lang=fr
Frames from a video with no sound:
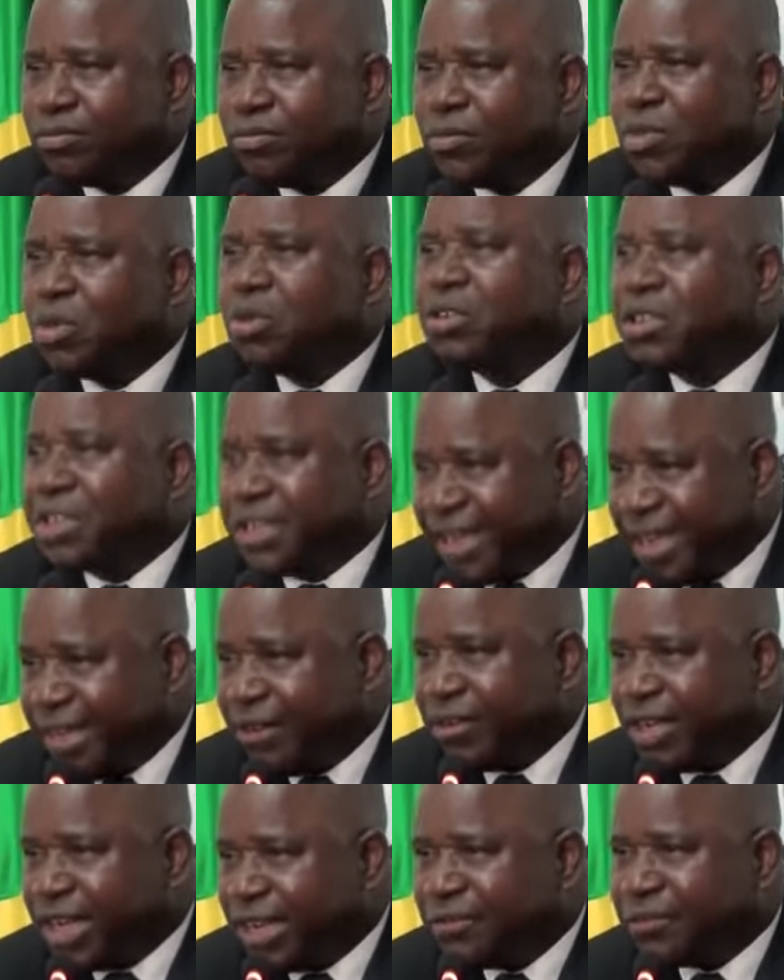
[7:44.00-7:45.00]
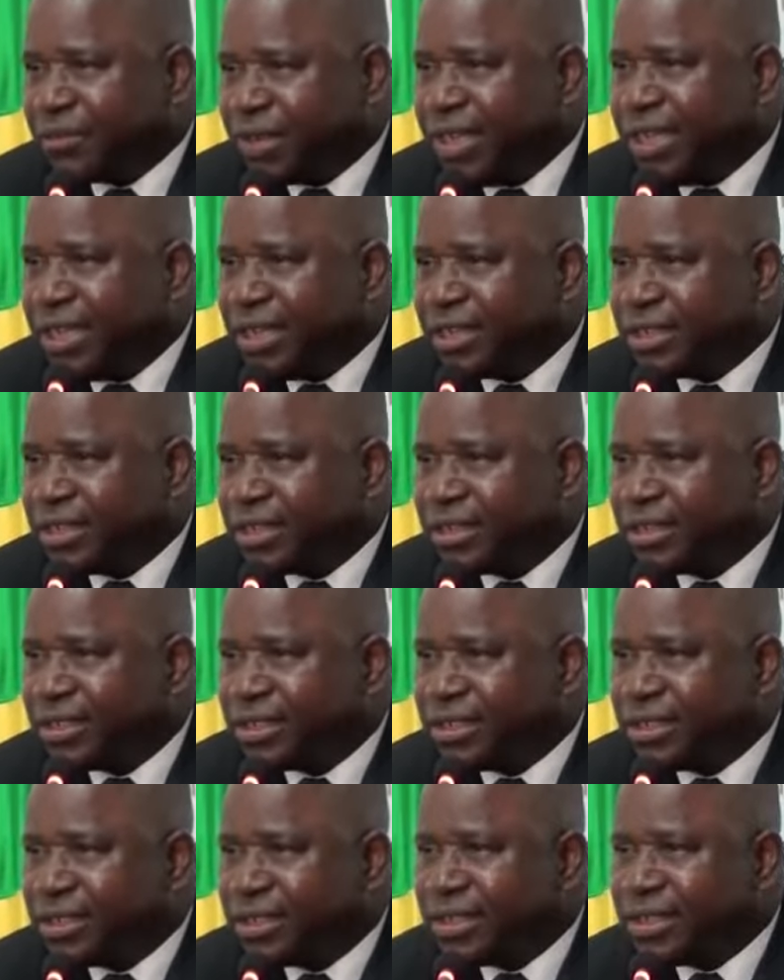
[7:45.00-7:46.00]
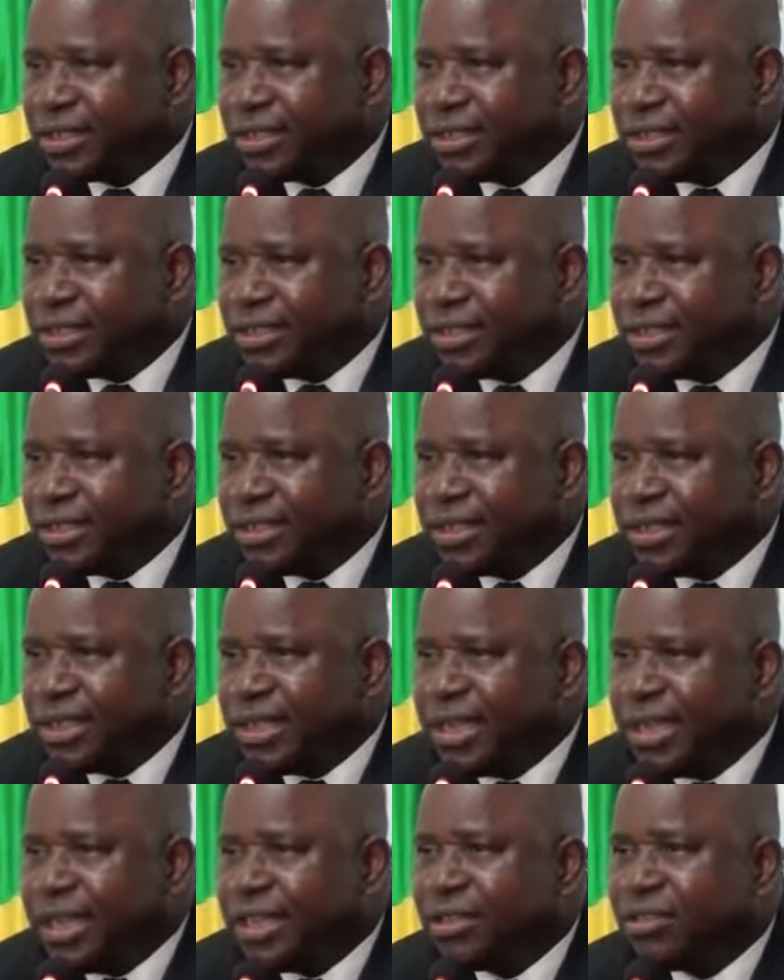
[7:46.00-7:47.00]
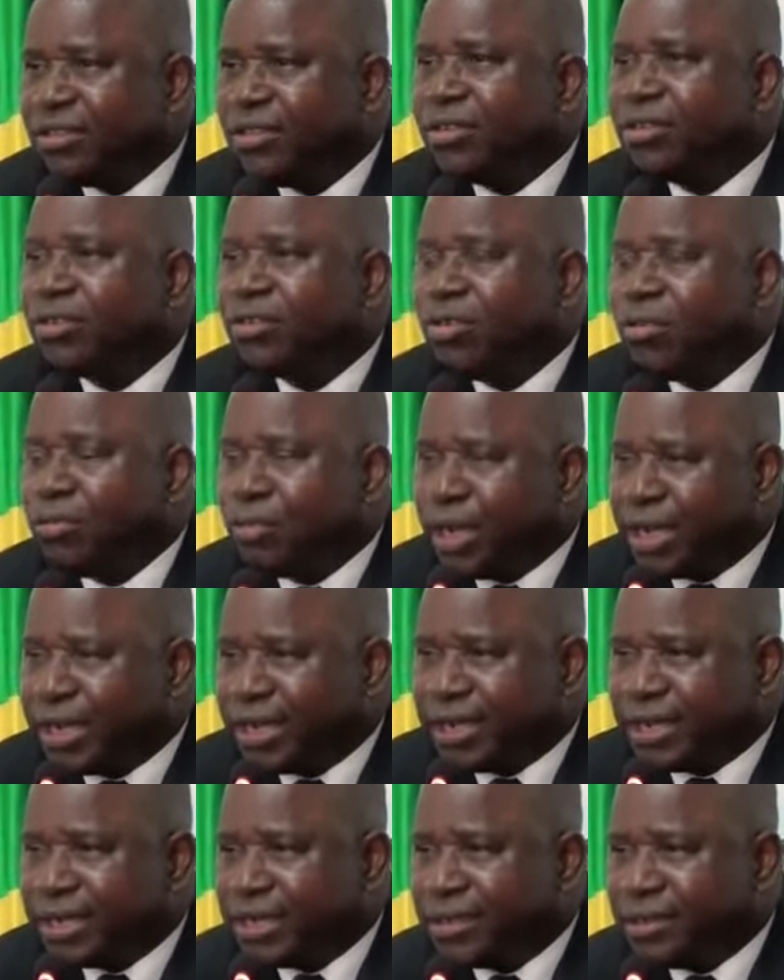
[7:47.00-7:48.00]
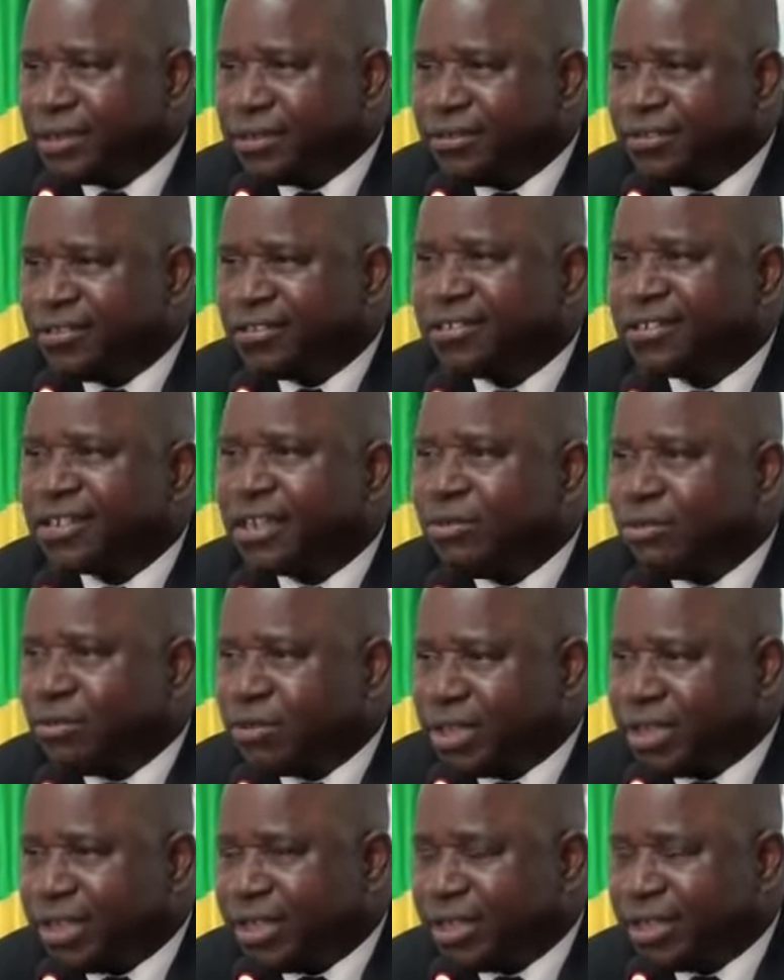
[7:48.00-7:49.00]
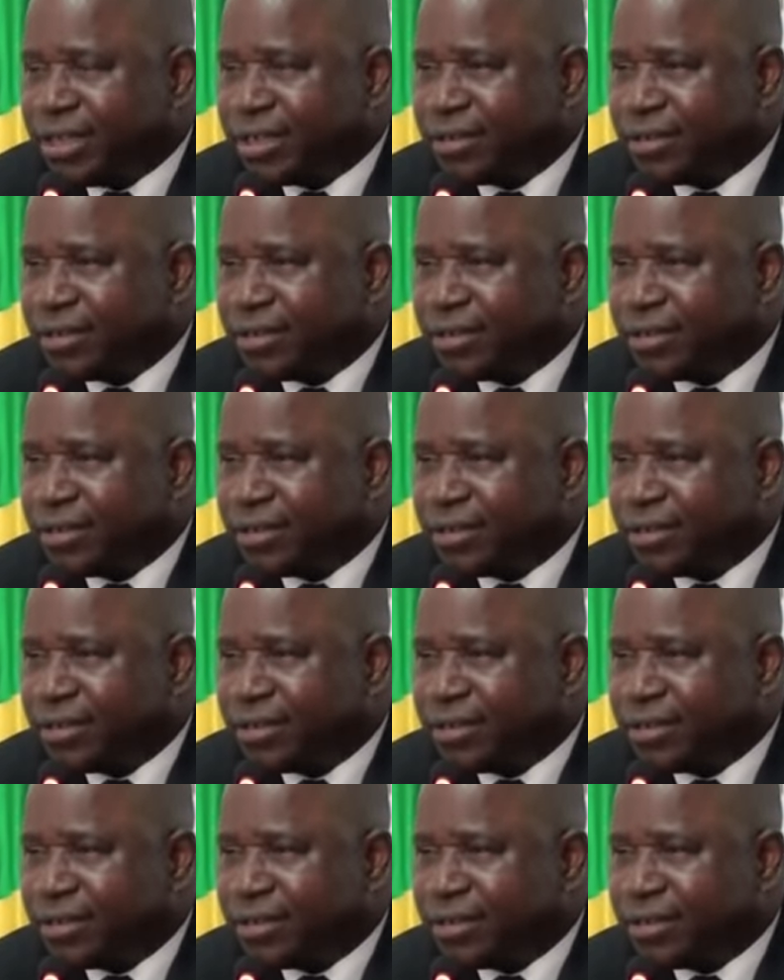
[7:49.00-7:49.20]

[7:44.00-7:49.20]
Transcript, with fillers: d'entrer en Afrique est un combat salutaire.